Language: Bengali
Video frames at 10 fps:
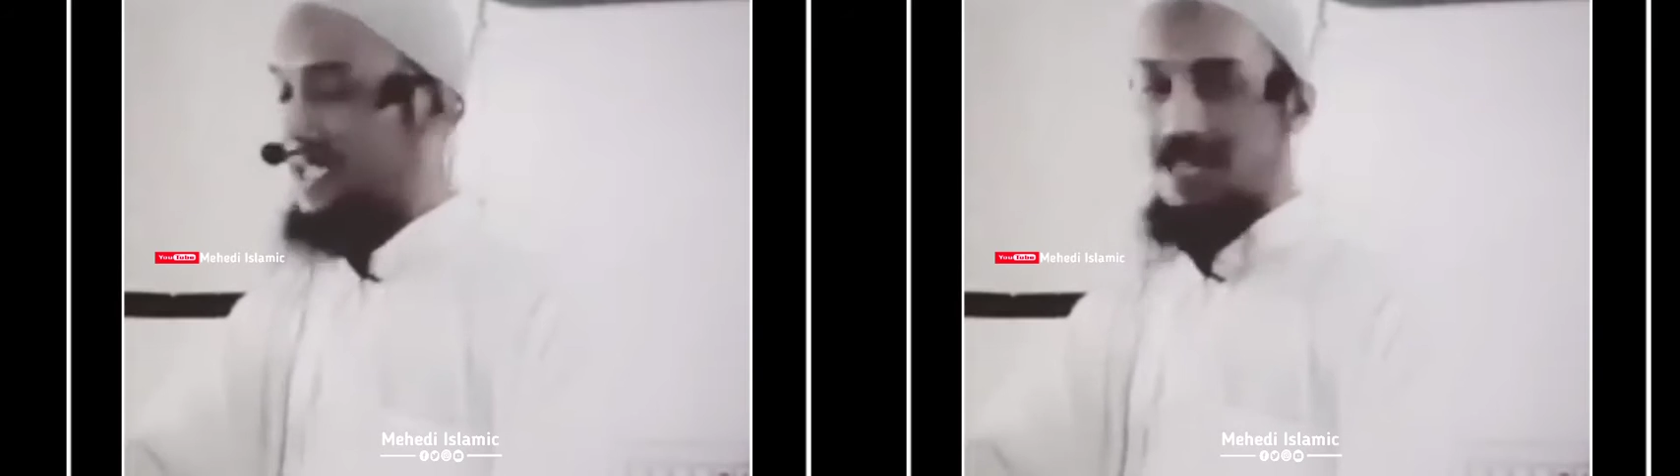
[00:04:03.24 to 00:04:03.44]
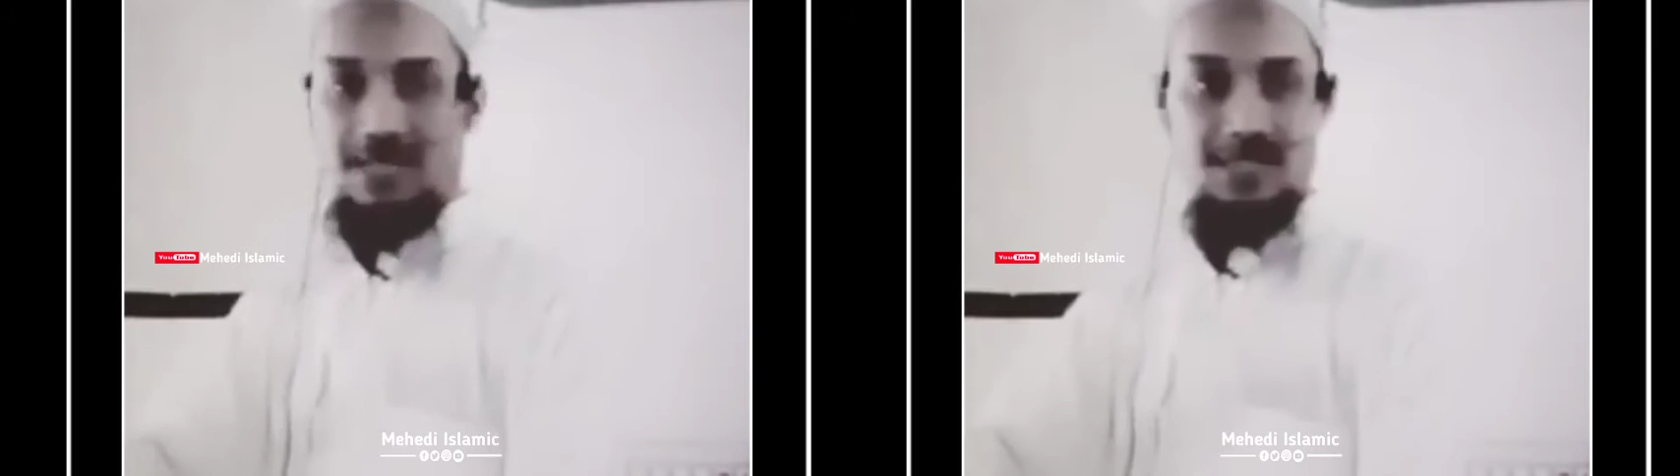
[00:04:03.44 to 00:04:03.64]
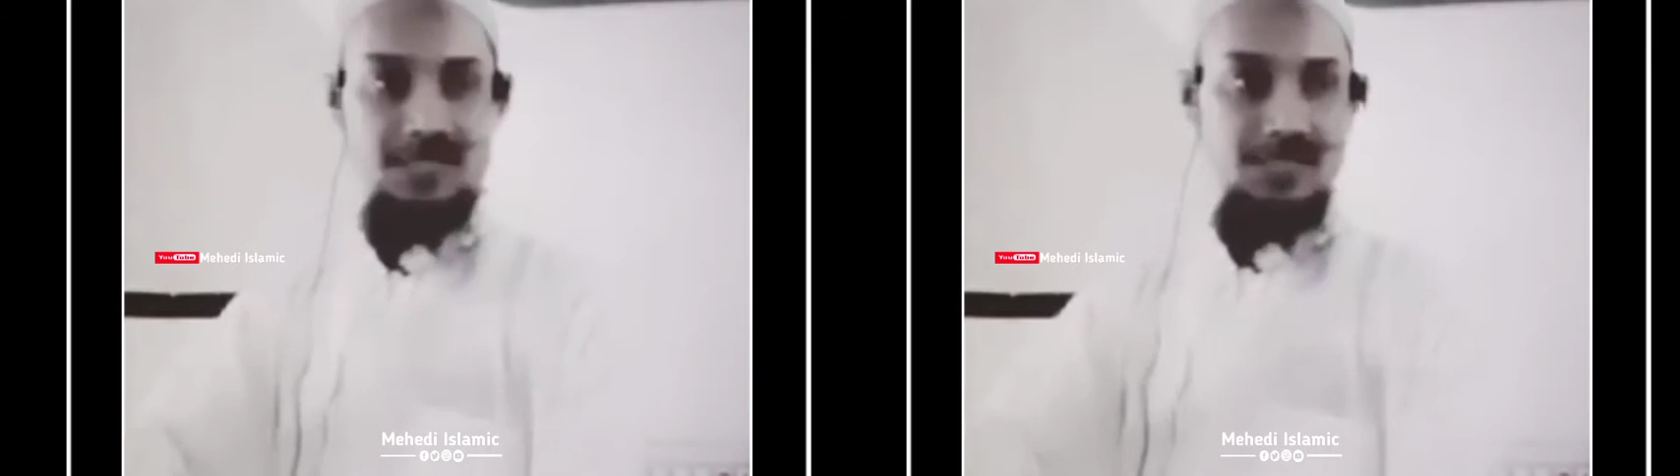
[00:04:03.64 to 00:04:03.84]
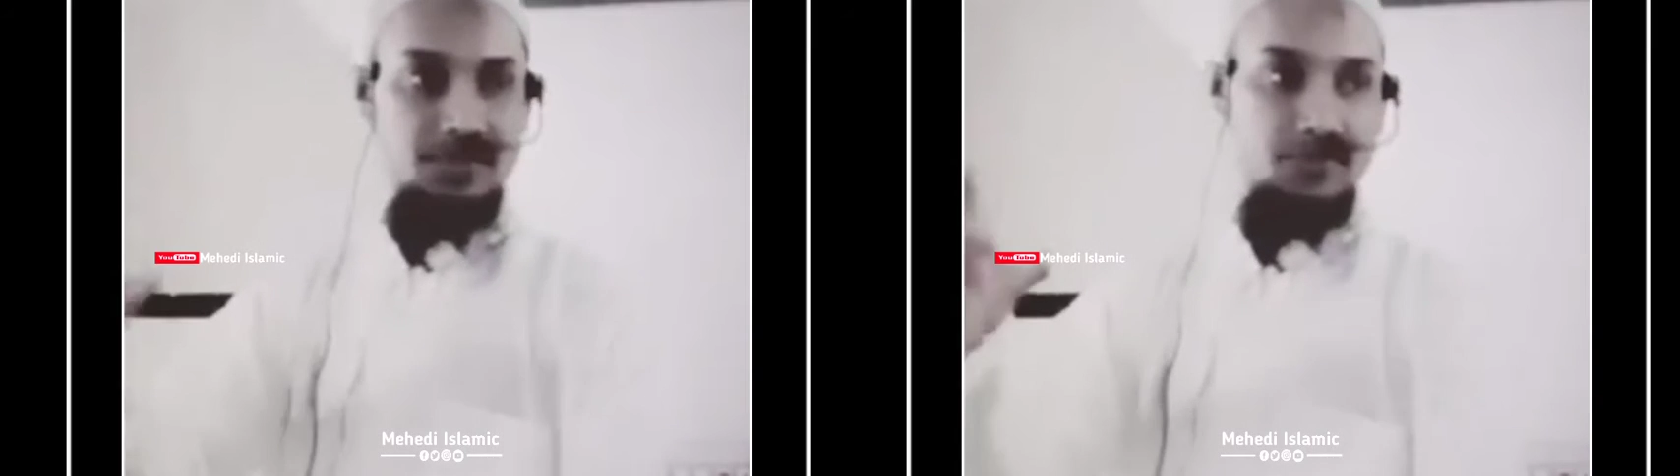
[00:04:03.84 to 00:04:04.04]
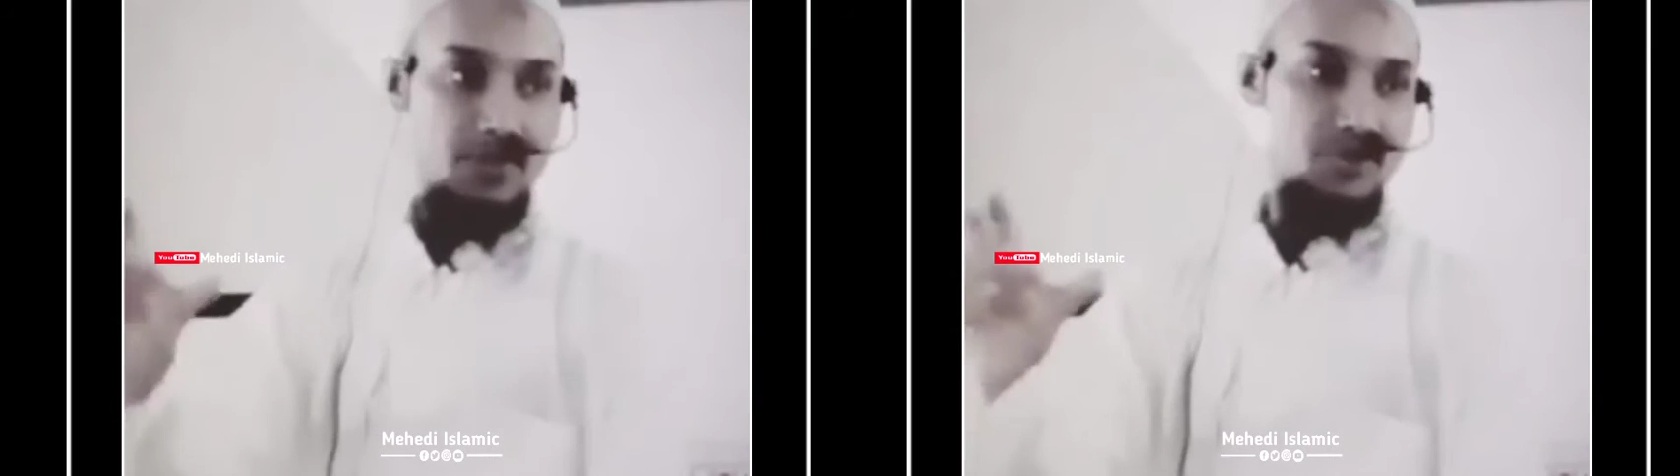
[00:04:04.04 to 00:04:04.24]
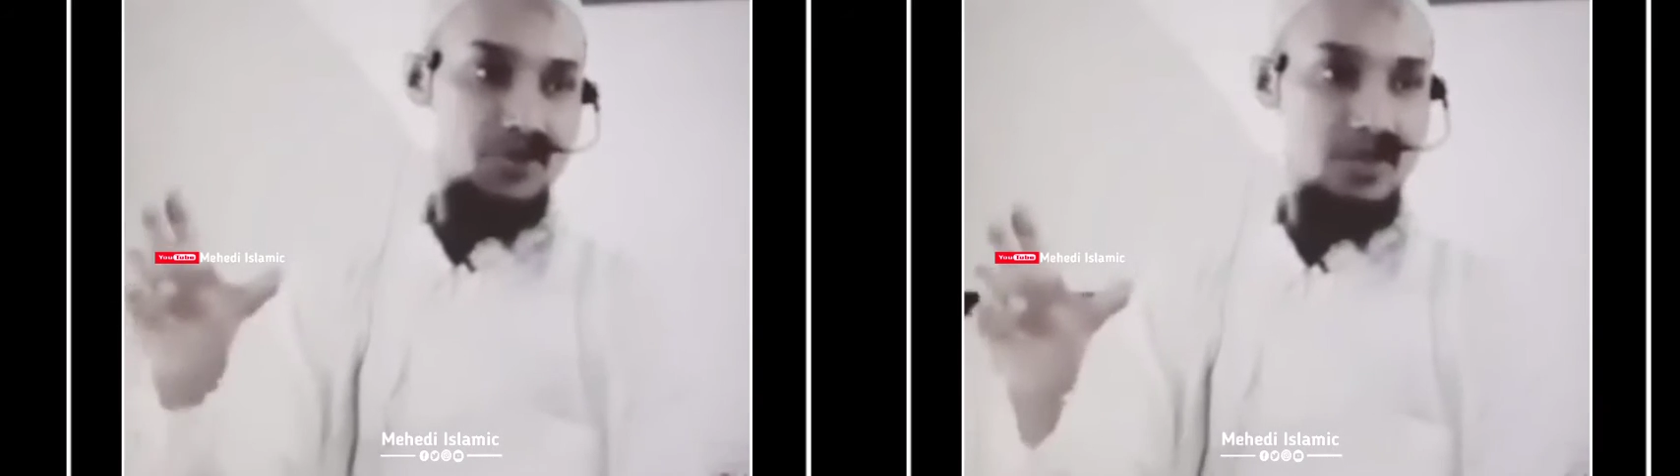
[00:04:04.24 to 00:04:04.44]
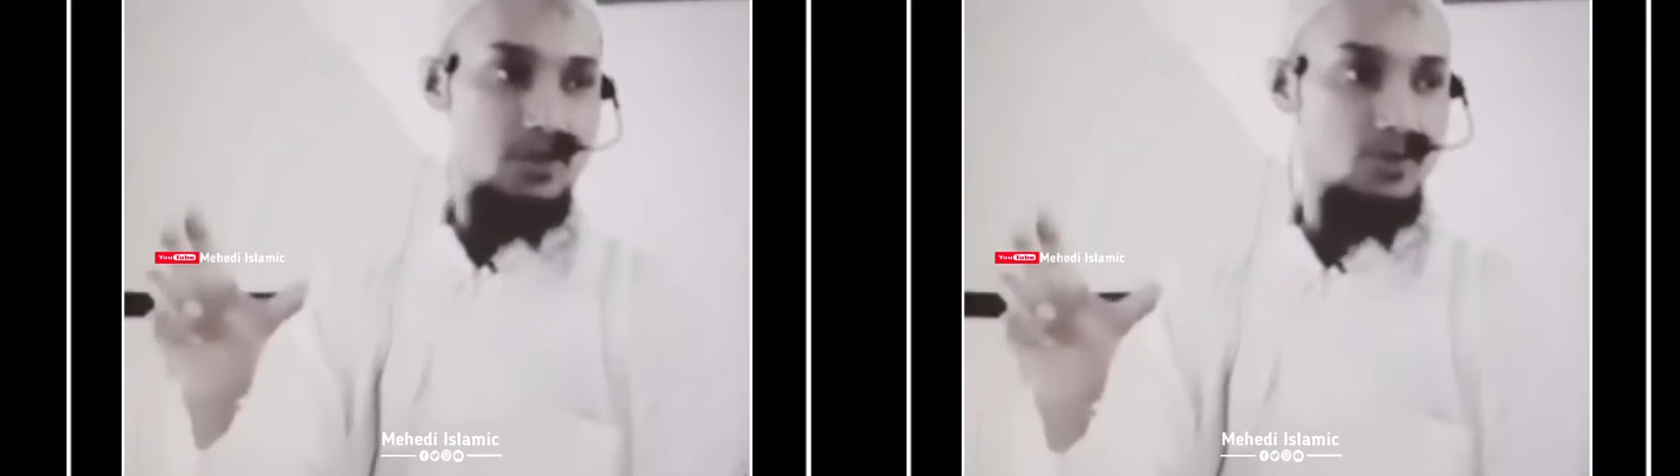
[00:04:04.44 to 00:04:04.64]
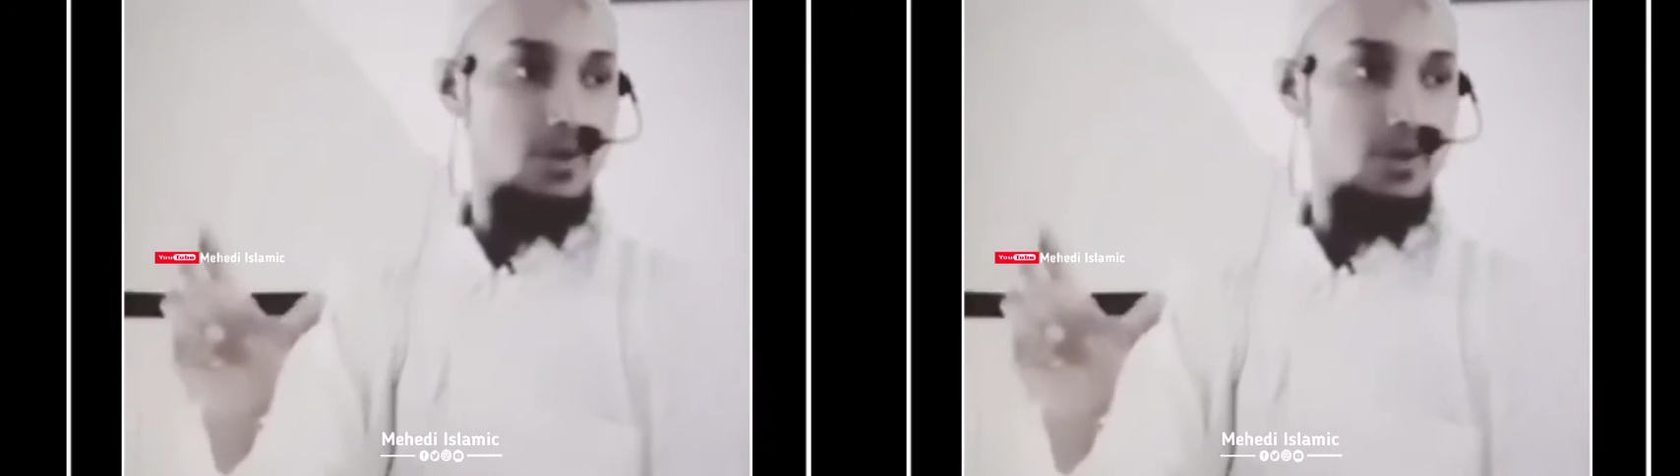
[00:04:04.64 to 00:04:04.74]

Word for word: প্লে দি ফাংশনাল